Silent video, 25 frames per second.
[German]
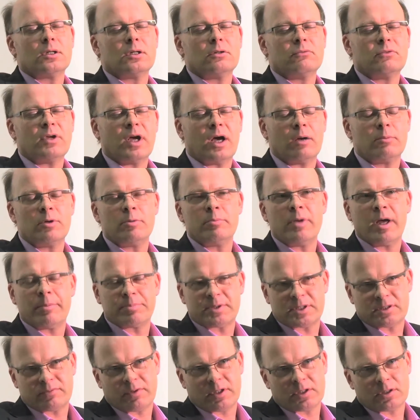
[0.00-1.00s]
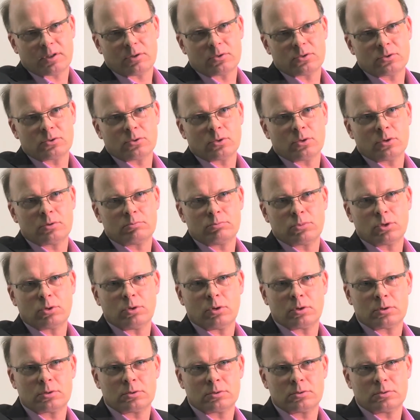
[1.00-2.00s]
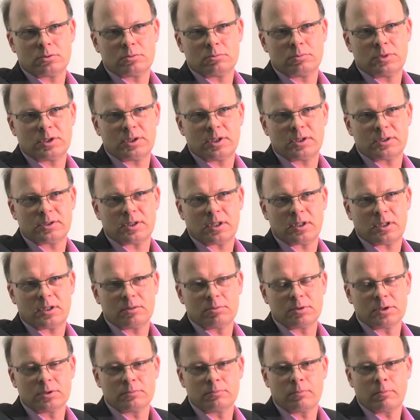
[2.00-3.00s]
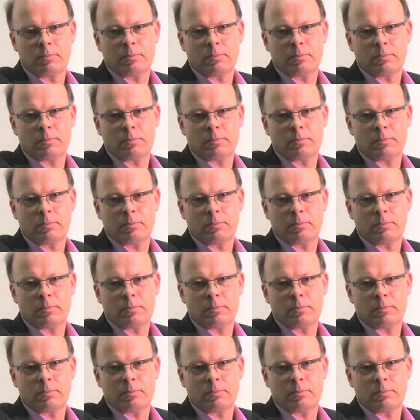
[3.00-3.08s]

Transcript: Wir haben im Herbst 2009 begonnen mit der Salbe,